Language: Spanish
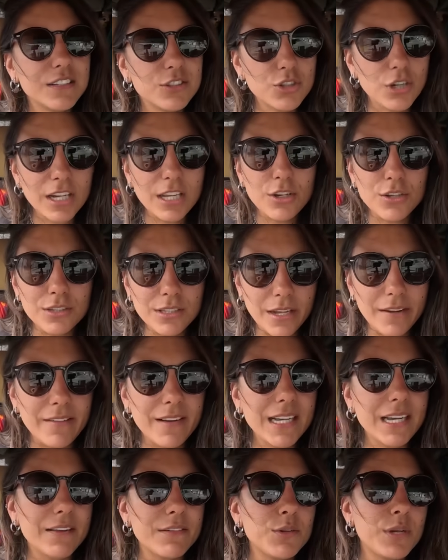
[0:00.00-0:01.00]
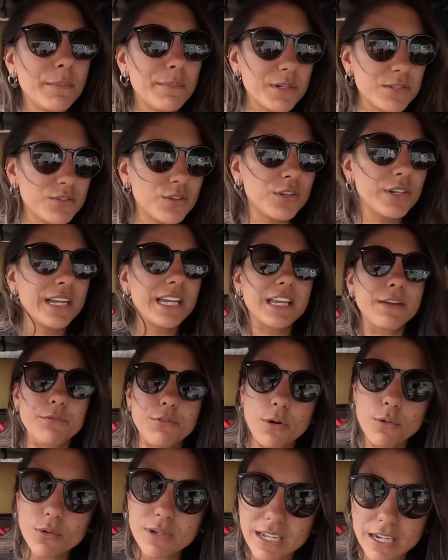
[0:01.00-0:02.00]
yo les contaba que había una persona que
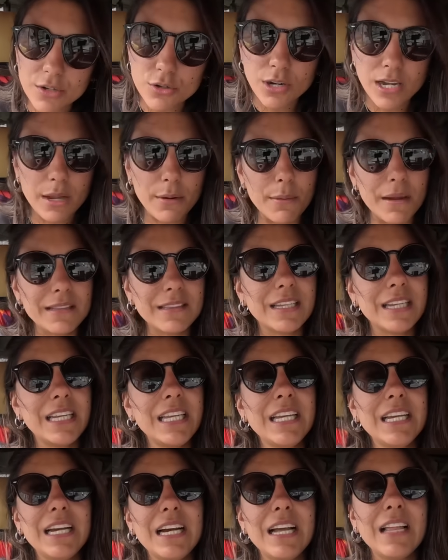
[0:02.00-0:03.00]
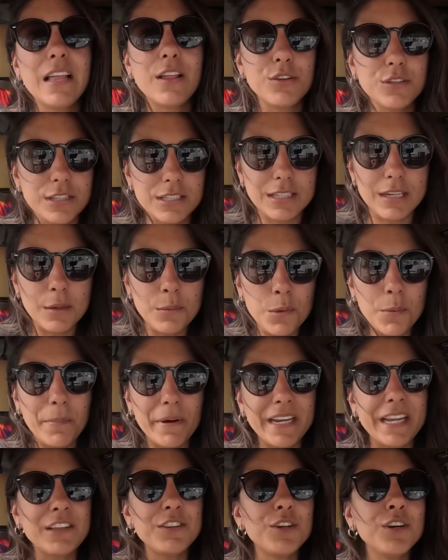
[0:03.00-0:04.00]
fue a buscarnos las baterías a donde estábamos
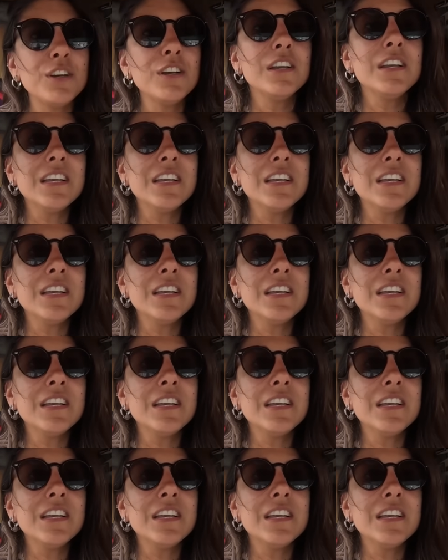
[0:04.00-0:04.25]
parando,